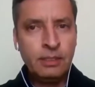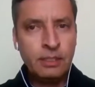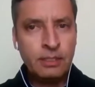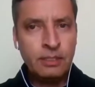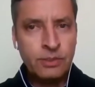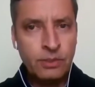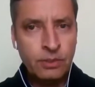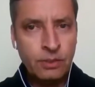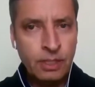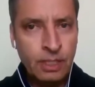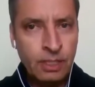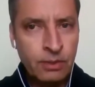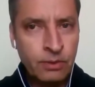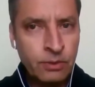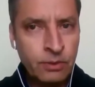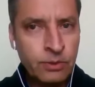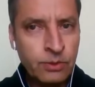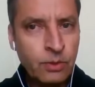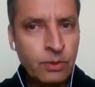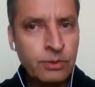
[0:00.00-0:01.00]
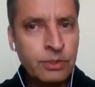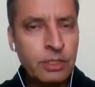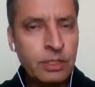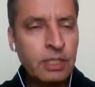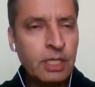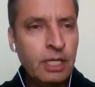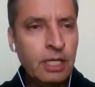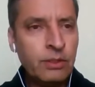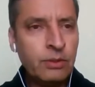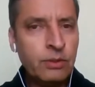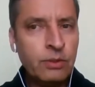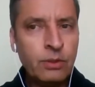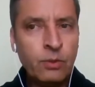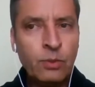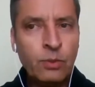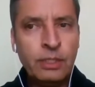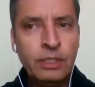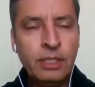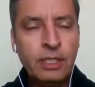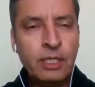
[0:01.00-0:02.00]
En atención a lo solicitado, doy
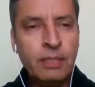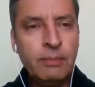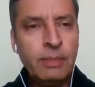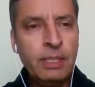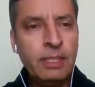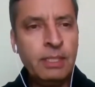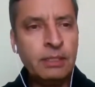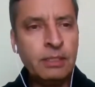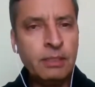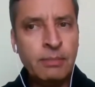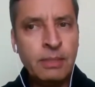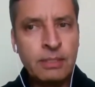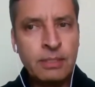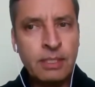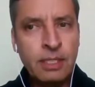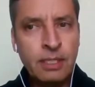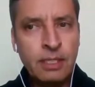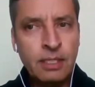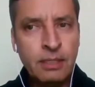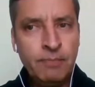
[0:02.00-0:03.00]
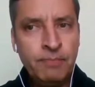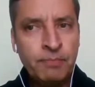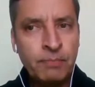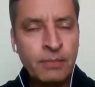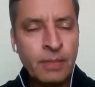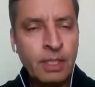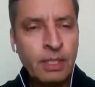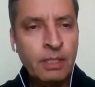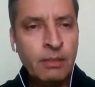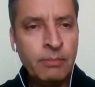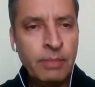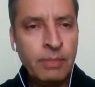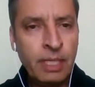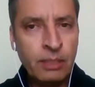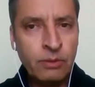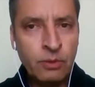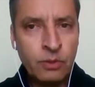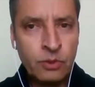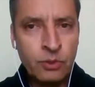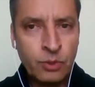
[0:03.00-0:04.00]
cuenta que mediante mensaje
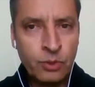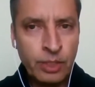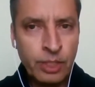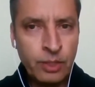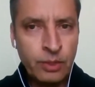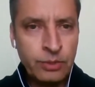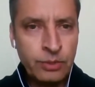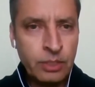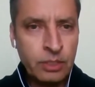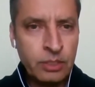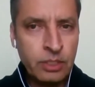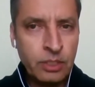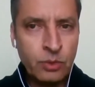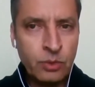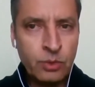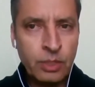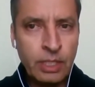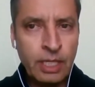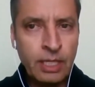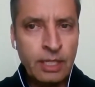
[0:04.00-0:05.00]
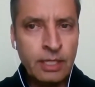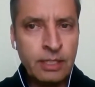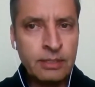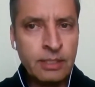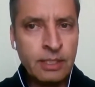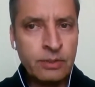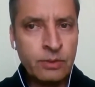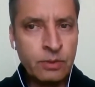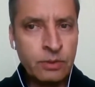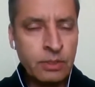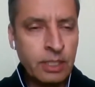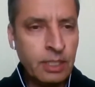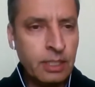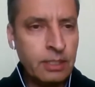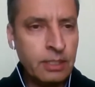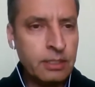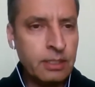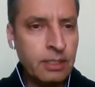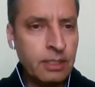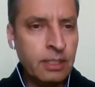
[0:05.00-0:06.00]
enviado a los correos institucionales de las
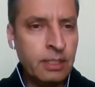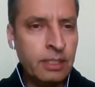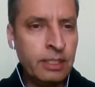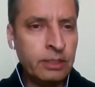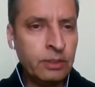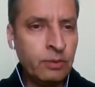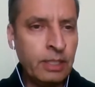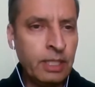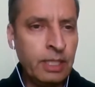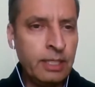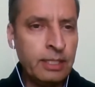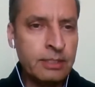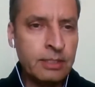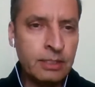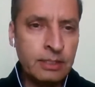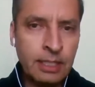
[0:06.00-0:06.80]
consejeras electorales